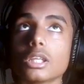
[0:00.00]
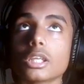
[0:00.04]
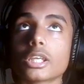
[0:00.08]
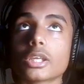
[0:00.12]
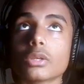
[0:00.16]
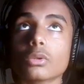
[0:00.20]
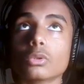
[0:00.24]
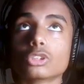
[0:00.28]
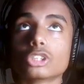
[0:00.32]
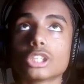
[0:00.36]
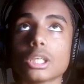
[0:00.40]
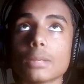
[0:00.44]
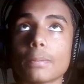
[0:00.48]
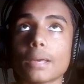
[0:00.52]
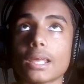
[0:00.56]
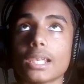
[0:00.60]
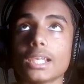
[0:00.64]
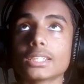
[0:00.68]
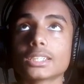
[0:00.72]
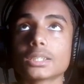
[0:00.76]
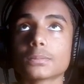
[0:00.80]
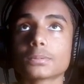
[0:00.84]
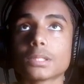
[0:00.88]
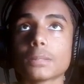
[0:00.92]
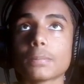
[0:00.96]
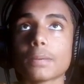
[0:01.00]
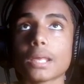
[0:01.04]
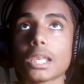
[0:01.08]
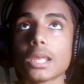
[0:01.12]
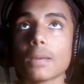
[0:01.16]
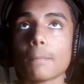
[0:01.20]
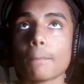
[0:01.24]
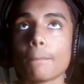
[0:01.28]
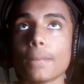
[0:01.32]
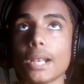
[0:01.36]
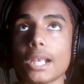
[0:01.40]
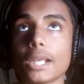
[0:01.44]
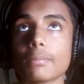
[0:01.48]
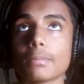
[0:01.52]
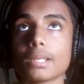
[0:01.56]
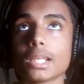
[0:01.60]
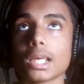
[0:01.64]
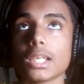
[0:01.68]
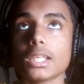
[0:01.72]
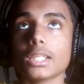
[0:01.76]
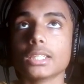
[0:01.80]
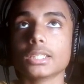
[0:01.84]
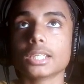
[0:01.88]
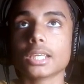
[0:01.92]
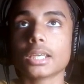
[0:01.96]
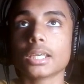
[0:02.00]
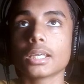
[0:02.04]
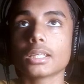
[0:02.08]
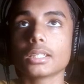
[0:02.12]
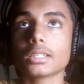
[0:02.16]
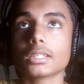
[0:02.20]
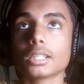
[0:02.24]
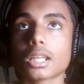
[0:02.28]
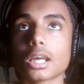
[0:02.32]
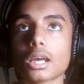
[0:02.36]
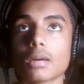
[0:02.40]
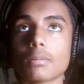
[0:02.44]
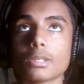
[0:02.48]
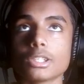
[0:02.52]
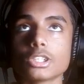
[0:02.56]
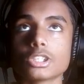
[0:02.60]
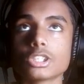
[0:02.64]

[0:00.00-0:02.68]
लेकिन उससे पहले सबसे पहले हम बेड बना लेते हैं इधर आ भाई